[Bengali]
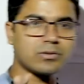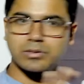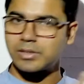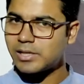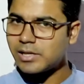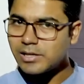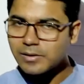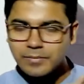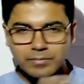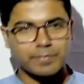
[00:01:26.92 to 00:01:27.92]
করতে
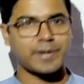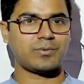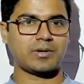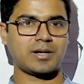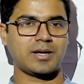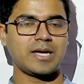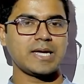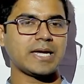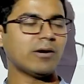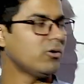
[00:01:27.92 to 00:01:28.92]
পারবো না
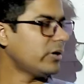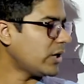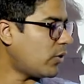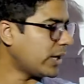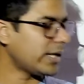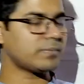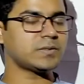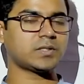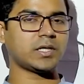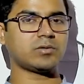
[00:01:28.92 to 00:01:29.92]
এগুলো নিয়ে অনেক
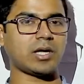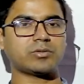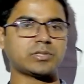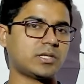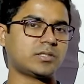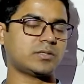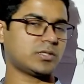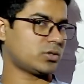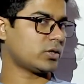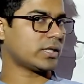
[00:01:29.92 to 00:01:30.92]
বিস্তারিত আলোচনা আছে
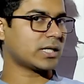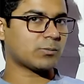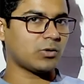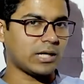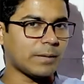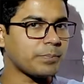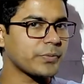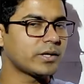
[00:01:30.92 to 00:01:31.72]
যা শর্টকাটে বললাম